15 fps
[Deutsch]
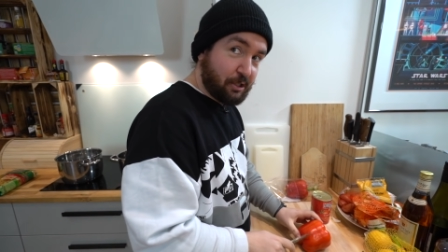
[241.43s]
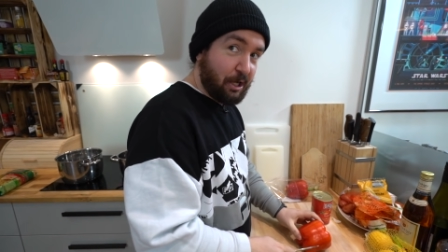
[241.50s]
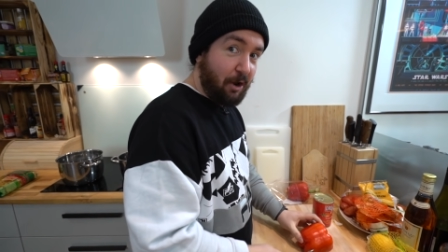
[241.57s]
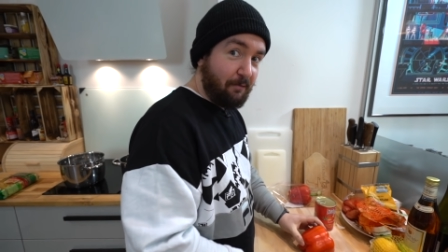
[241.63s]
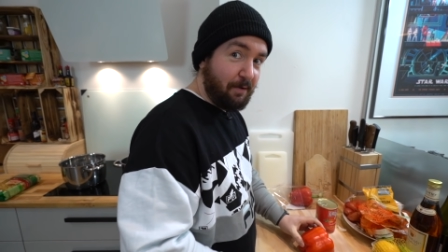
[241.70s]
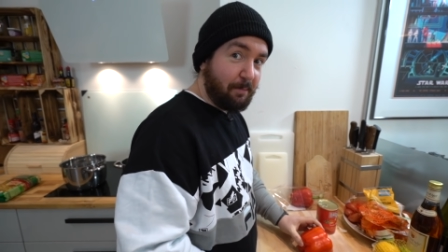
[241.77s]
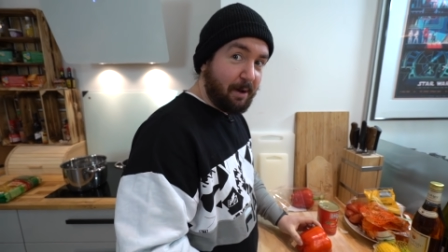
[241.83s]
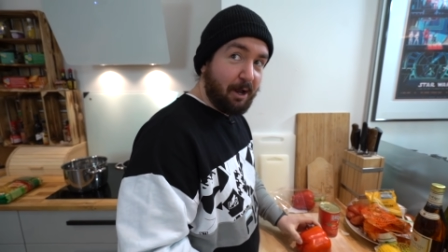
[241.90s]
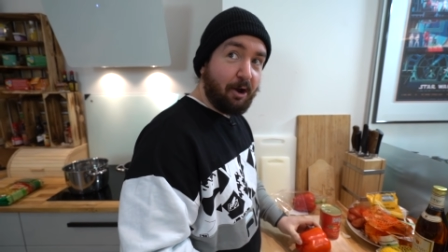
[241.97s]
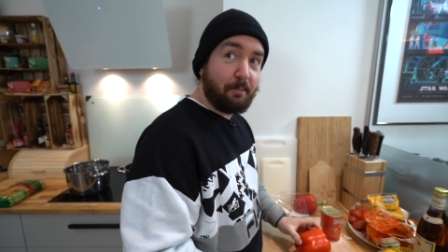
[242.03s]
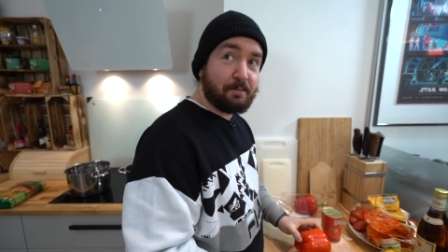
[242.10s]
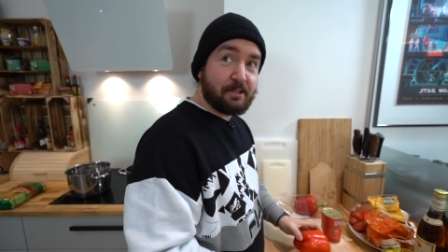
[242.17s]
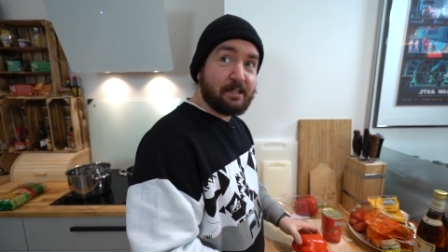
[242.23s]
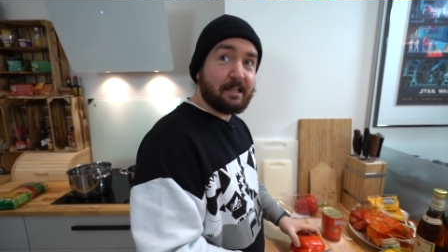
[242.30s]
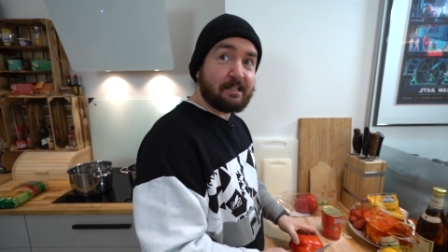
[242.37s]
Schauen wir mal,
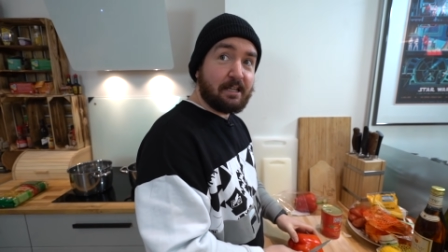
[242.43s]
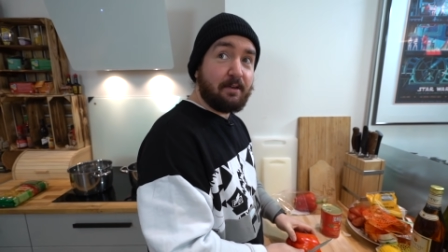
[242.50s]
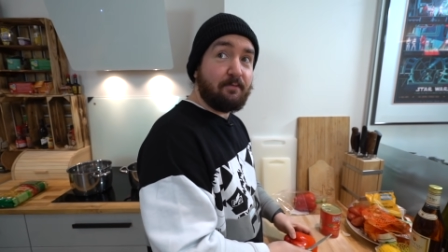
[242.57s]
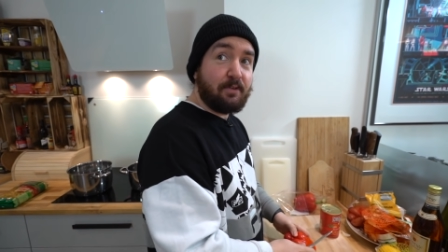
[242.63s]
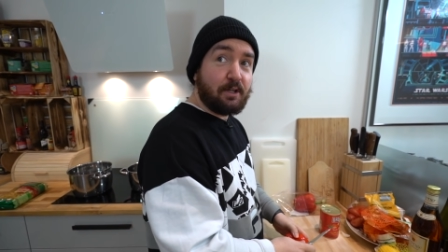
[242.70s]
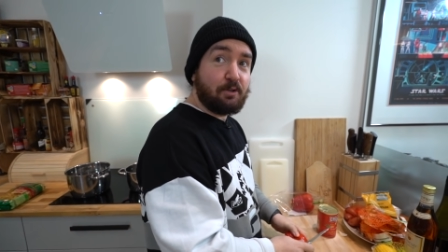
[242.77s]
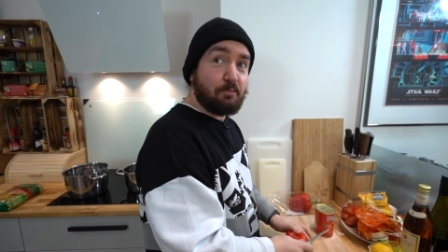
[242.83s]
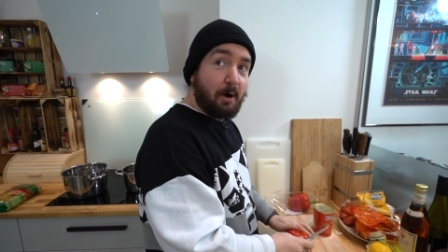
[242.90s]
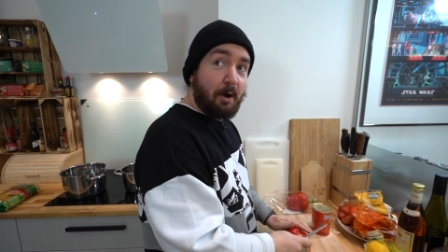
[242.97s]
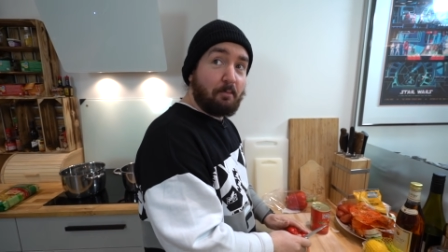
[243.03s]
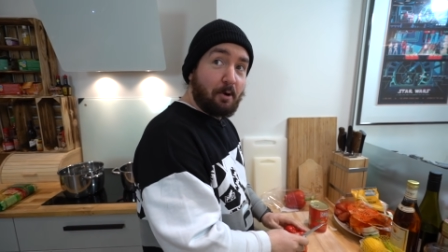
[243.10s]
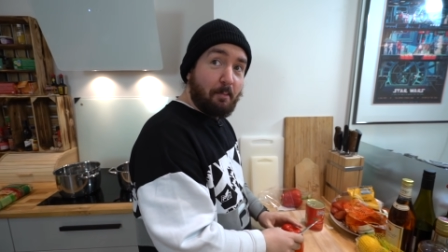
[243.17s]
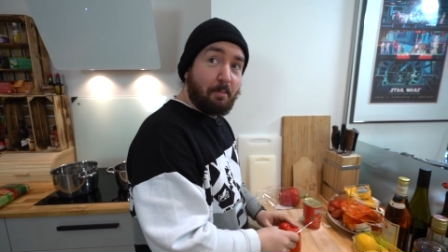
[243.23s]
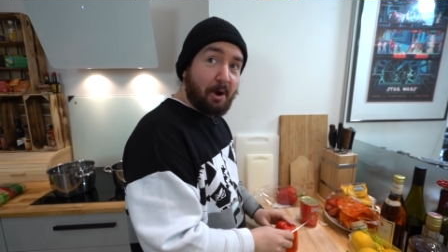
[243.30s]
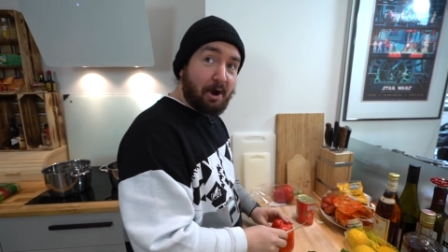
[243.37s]
ob sie nach dem Video überhaupt
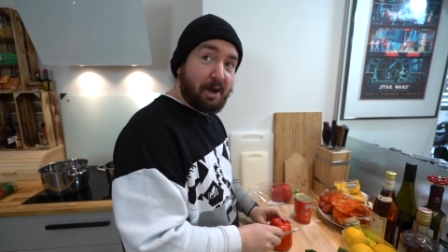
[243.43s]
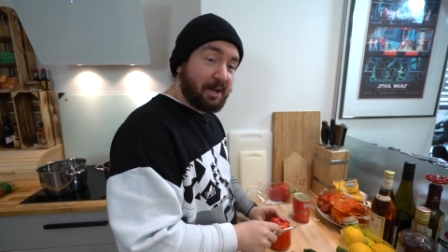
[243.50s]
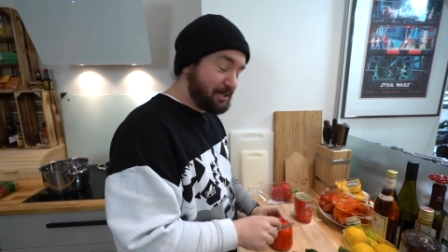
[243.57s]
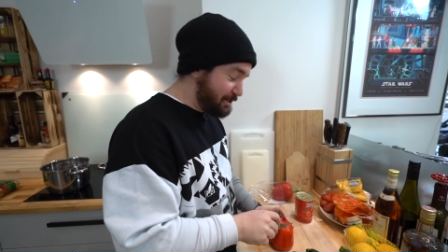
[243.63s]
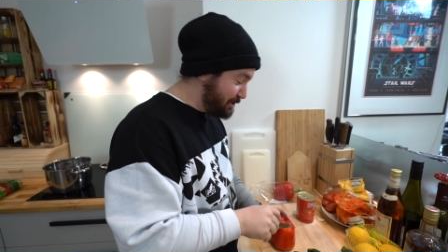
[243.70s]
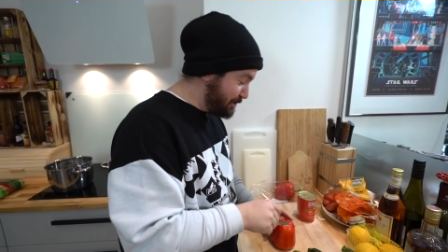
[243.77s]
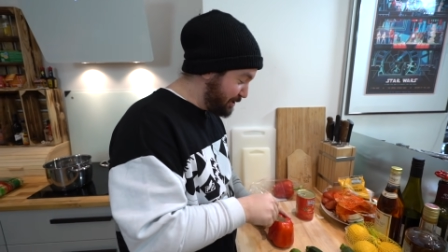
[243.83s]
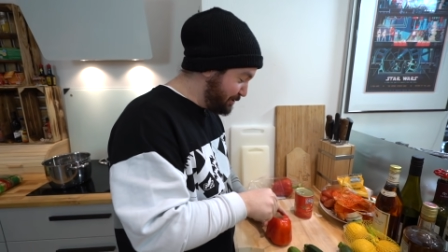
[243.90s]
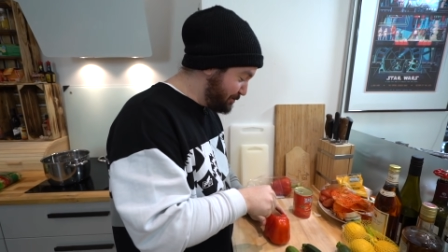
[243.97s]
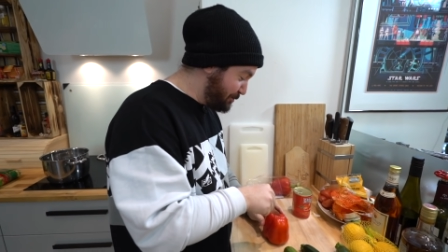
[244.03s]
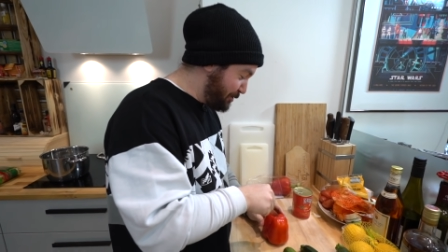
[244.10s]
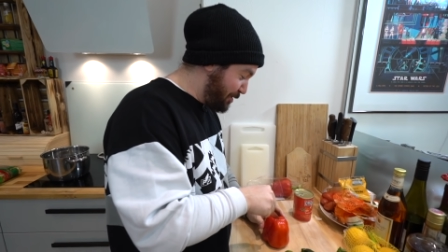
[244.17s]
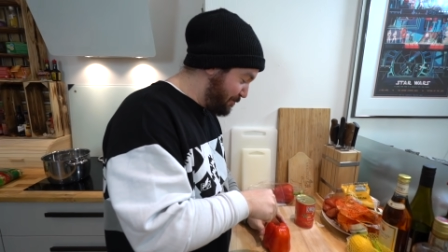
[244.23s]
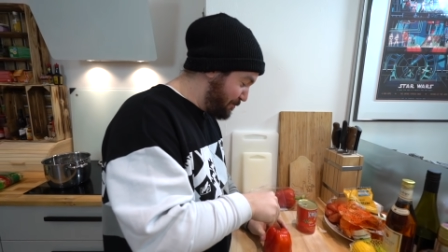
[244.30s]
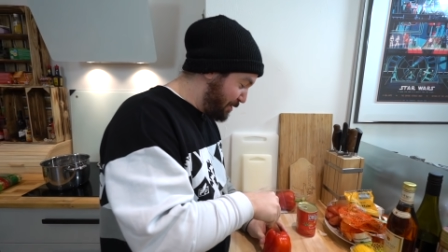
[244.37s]
noch Bock hat, hier
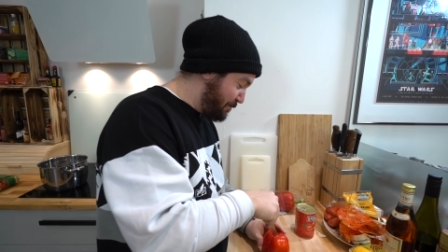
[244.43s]
hinzukommen.